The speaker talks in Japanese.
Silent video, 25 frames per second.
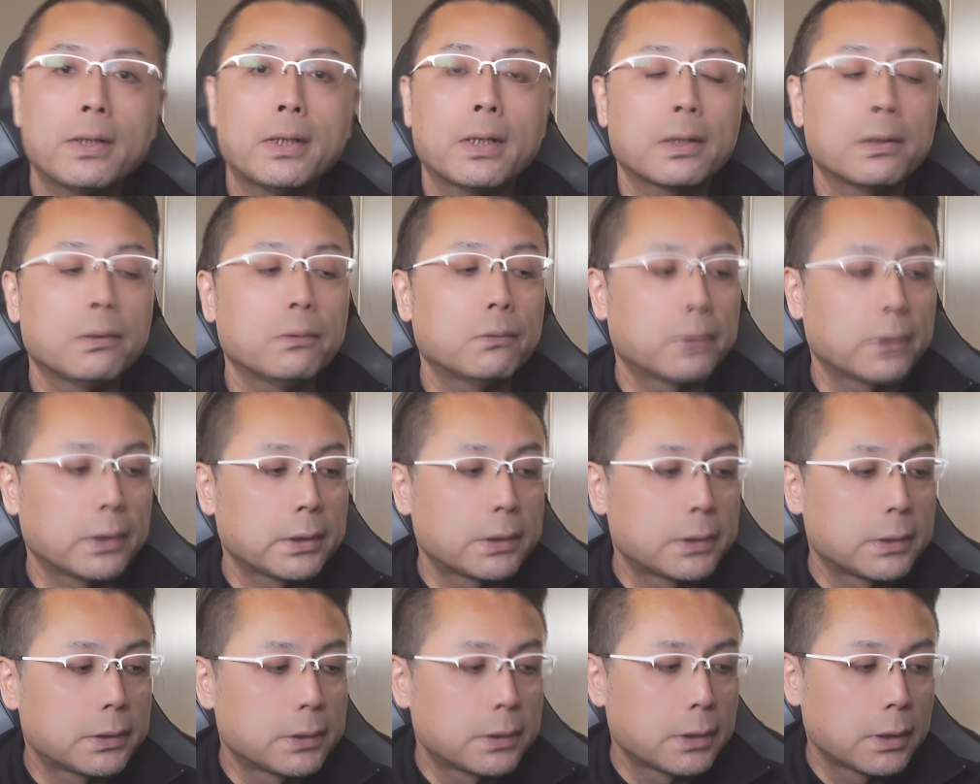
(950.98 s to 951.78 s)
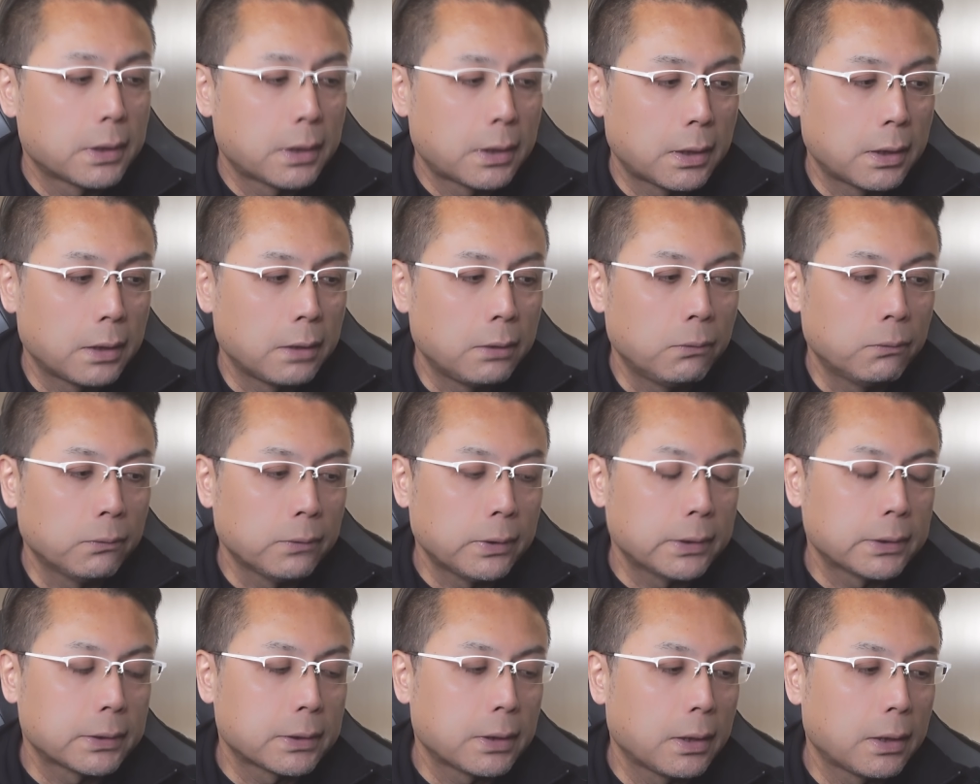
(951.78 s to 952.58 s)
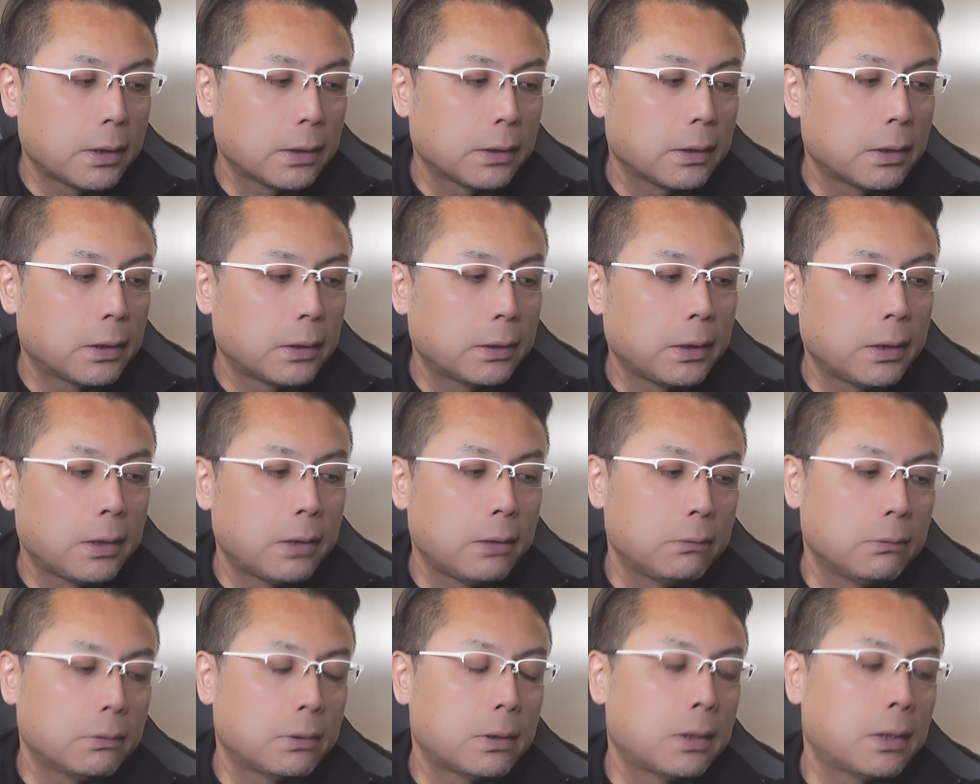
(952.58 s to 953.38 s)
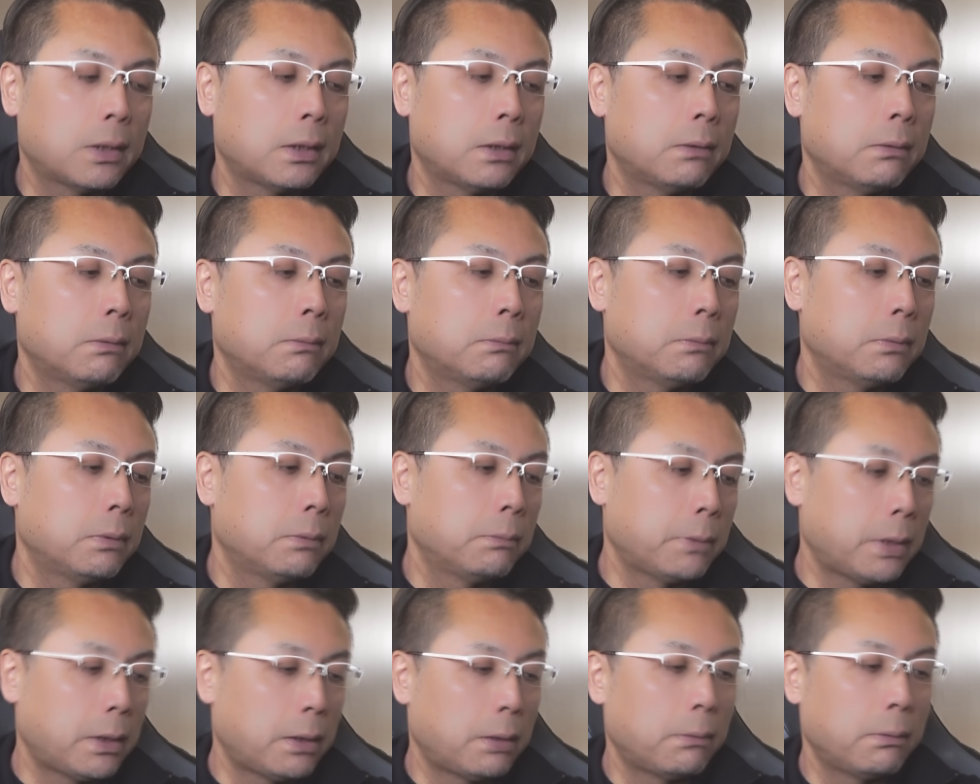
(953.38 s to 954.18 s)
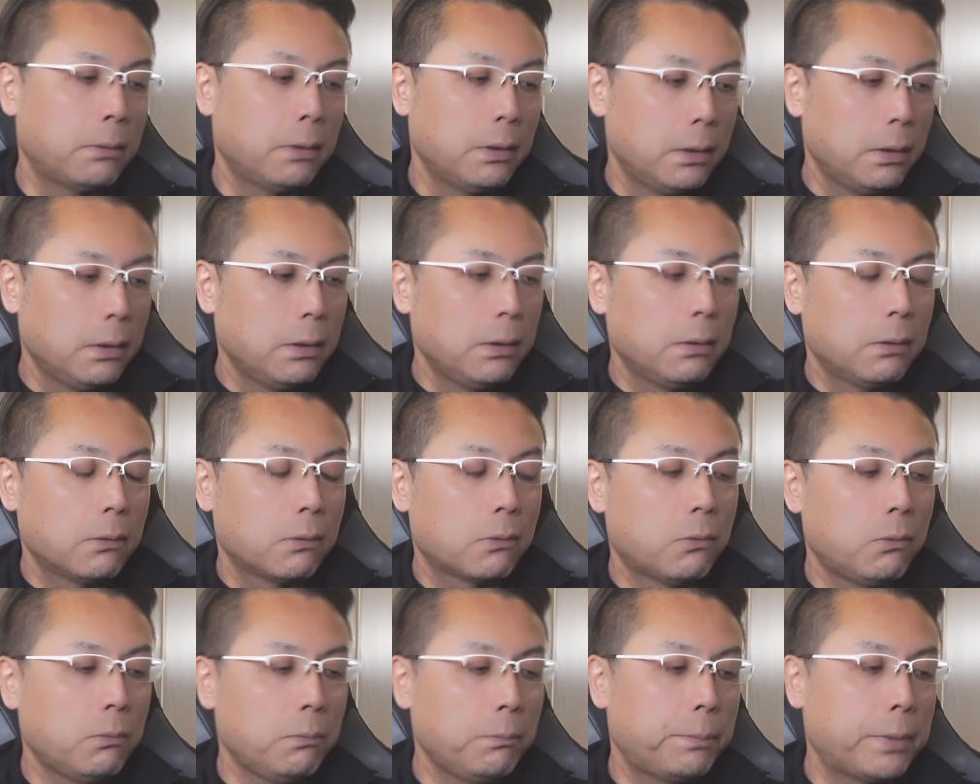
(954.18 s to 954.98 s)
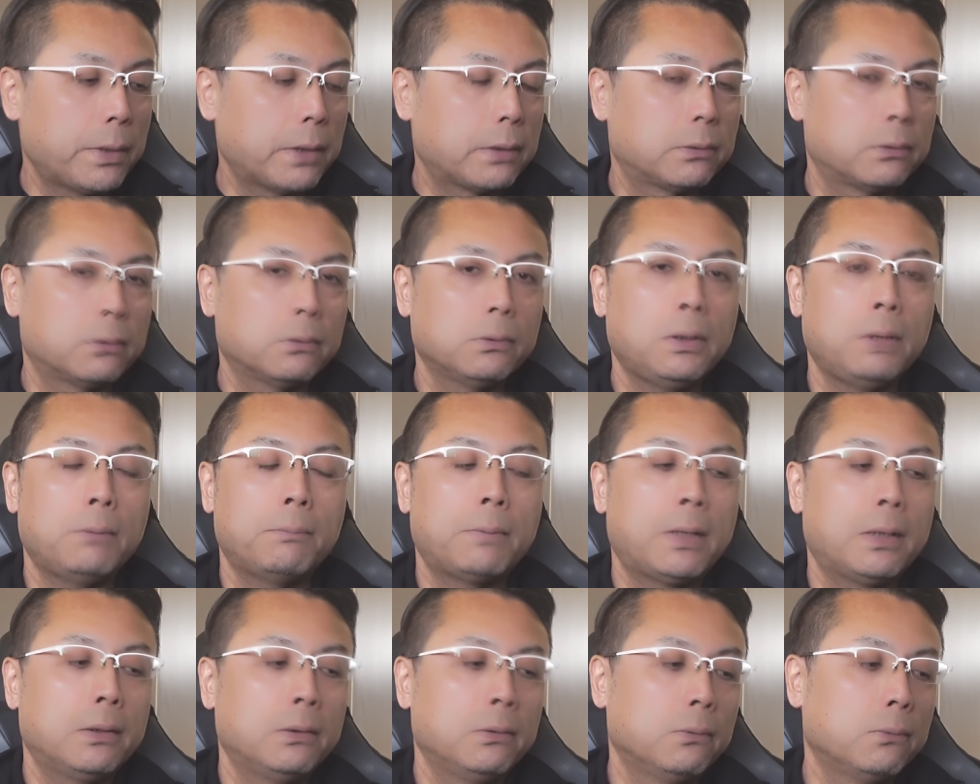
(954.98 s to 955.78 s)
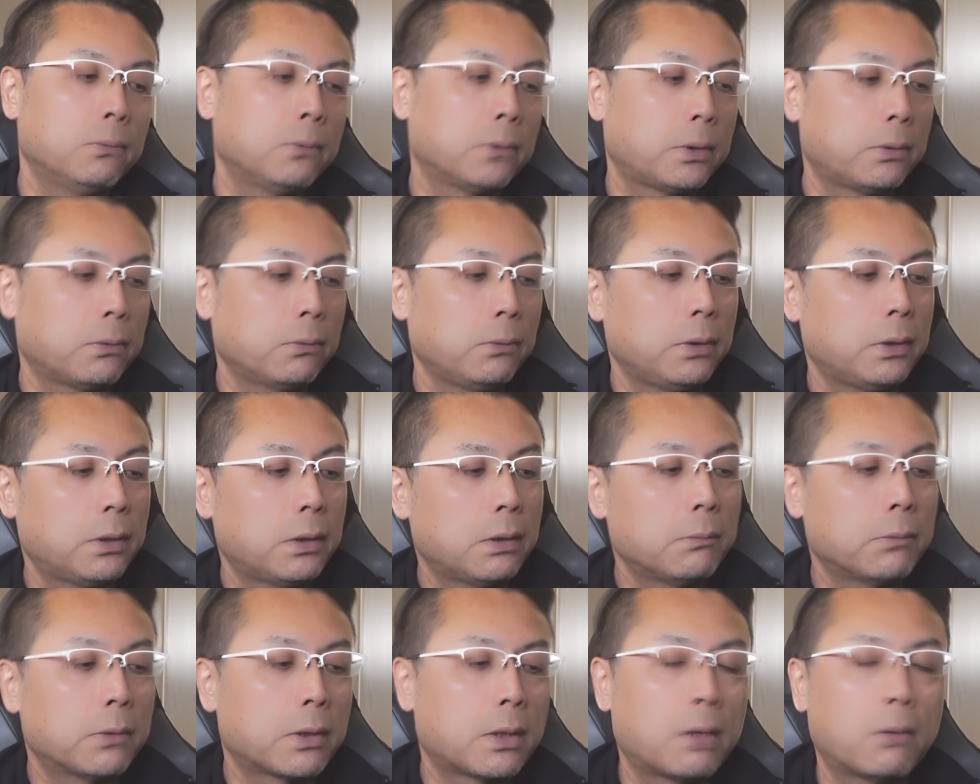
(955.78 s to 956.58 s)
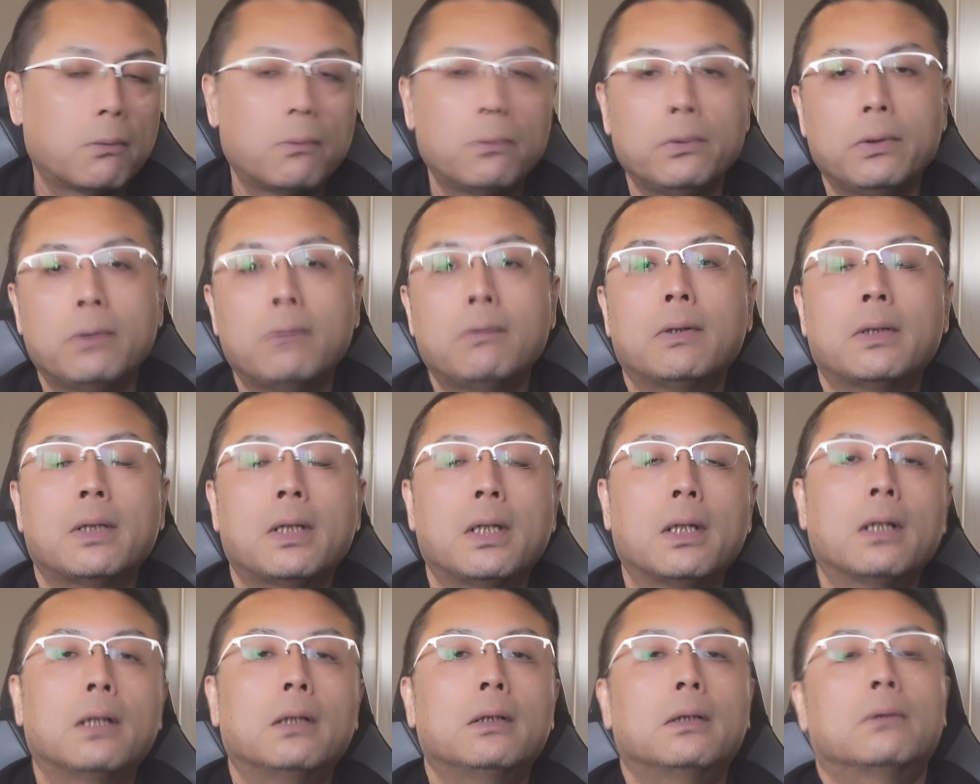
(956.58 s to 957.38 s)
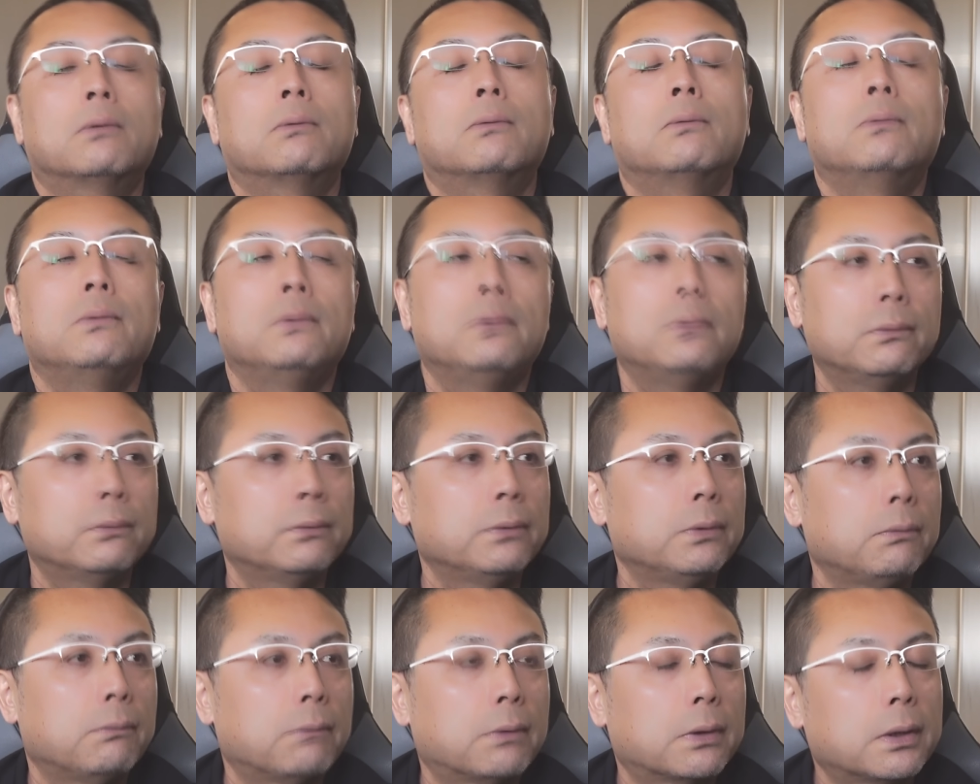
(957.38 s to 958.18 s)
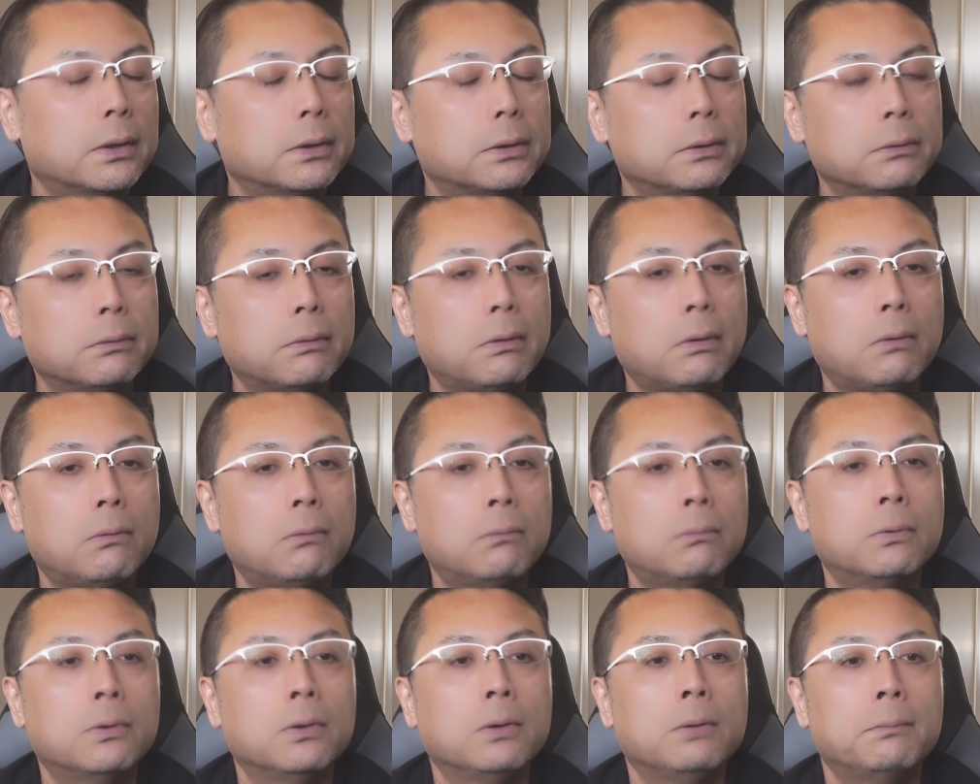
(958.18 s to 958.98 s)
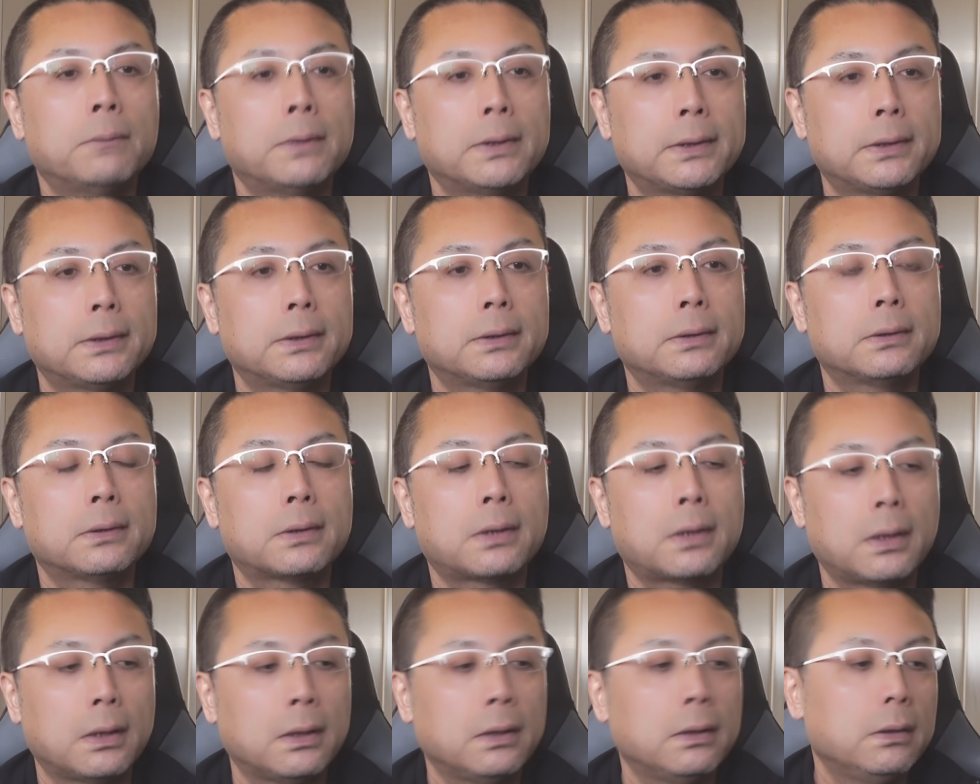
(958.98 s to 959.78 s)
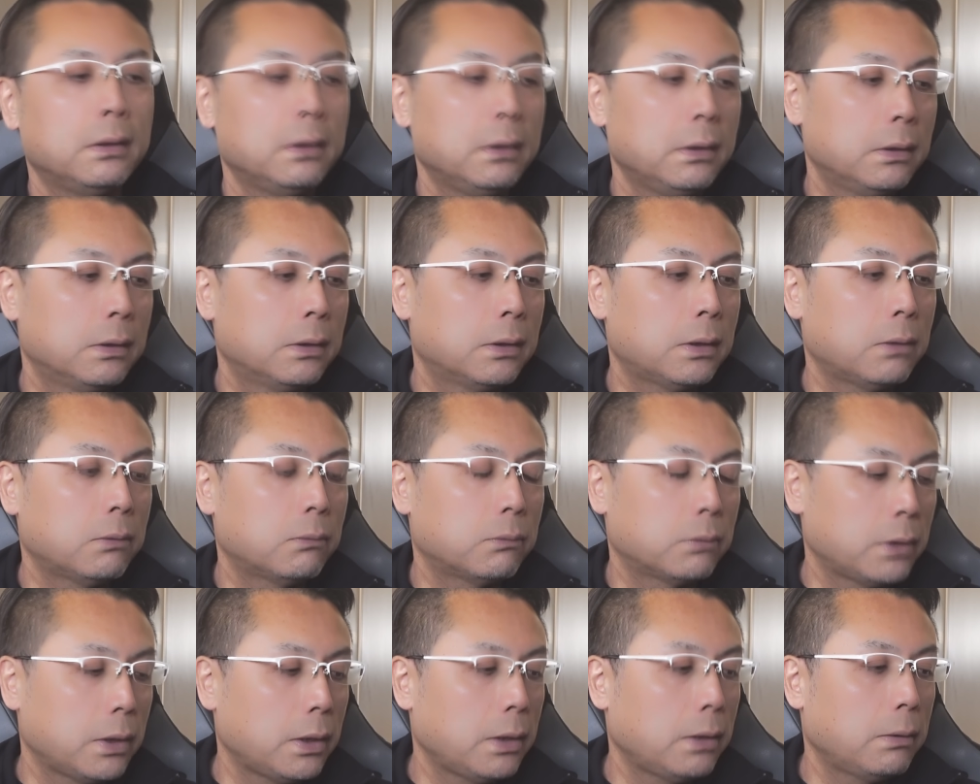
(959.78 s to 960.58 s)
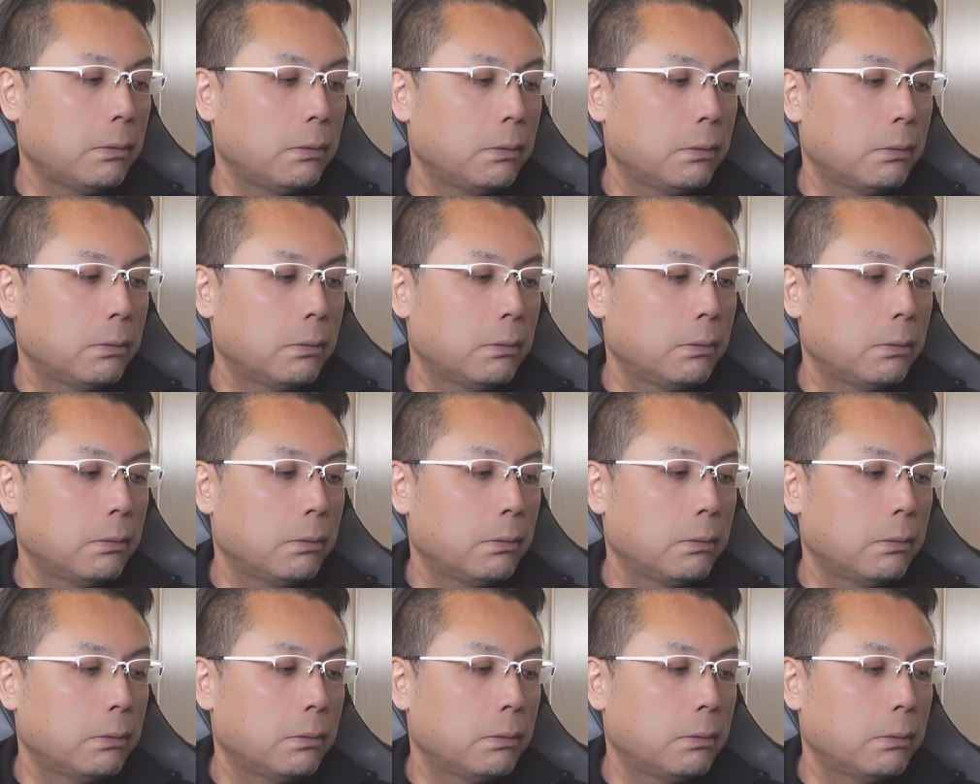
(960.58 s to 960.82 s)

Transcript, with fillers: 多機能です、はい、いろんな使い方ができるからまあコンパクトで万能機と言っても過言ではないかなというふうに私は思います。はい、なので、